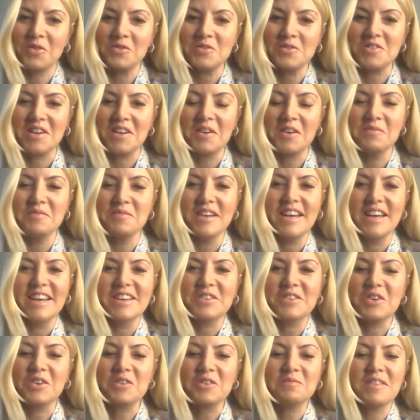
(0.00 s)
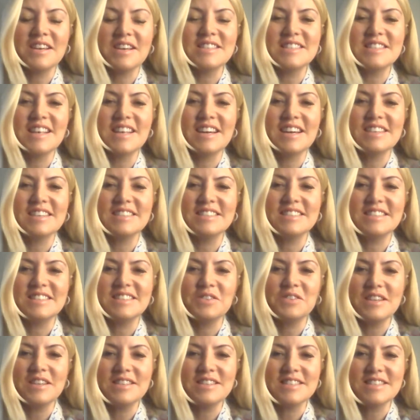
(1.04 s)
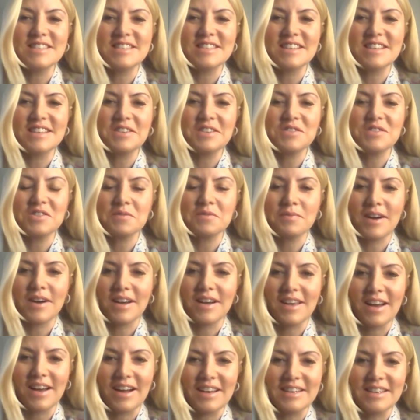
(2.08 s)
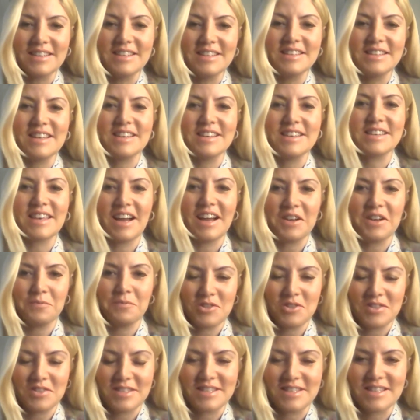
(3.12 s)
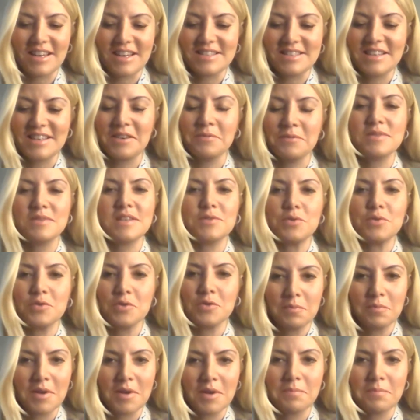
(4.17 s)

döneceğim. Gökmen sen Yunanistan'a açılma hayaliyle gelmiştin zaten. Bize sunum